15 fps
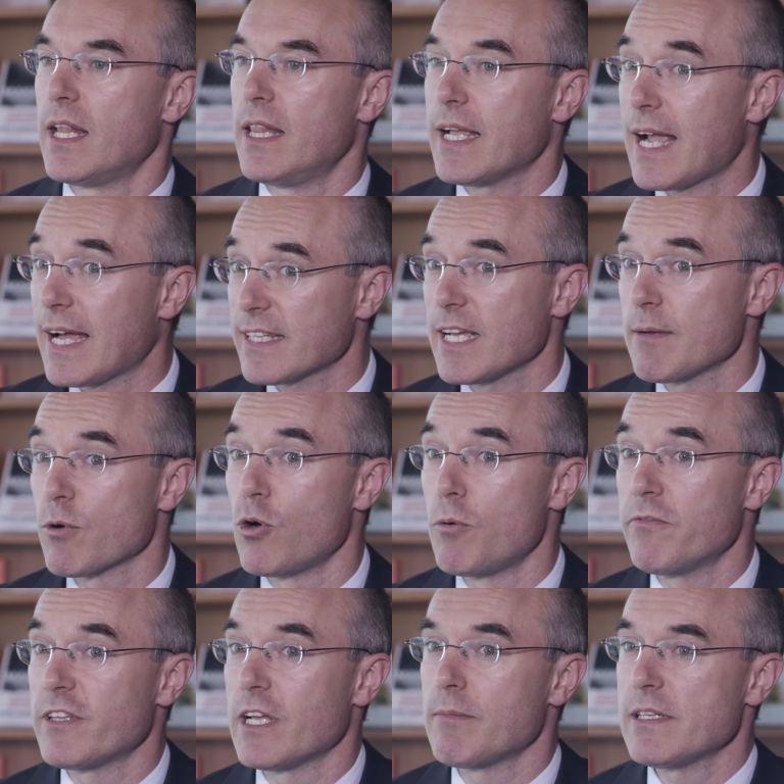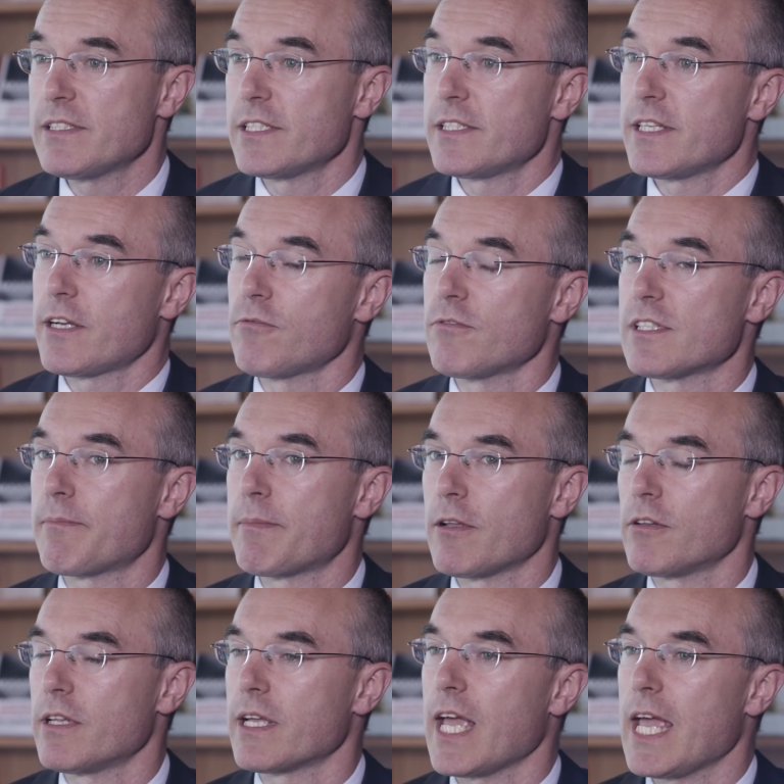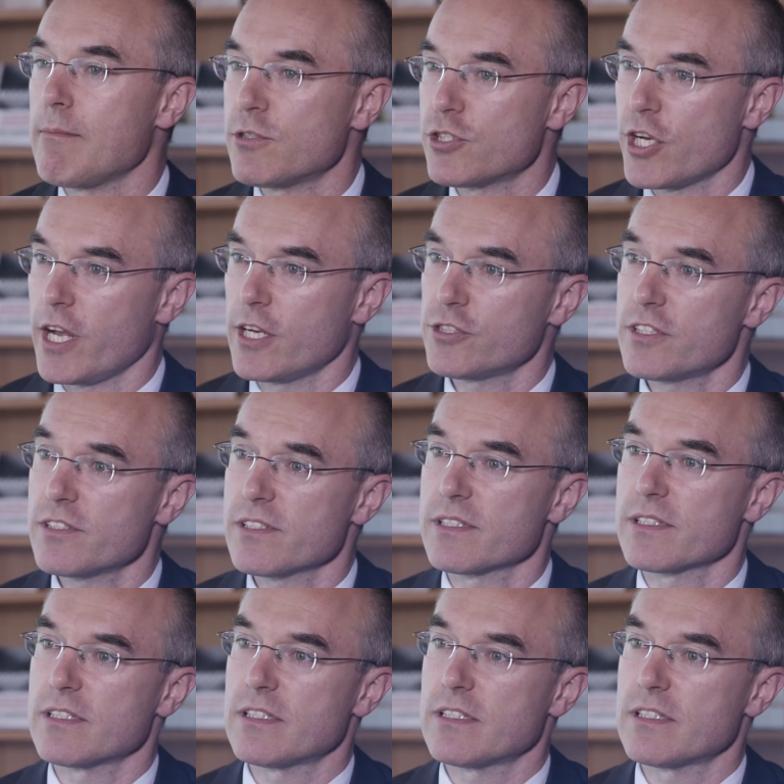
Le quatrième groupe, finalement, c'est ce que nous appelons les game changers.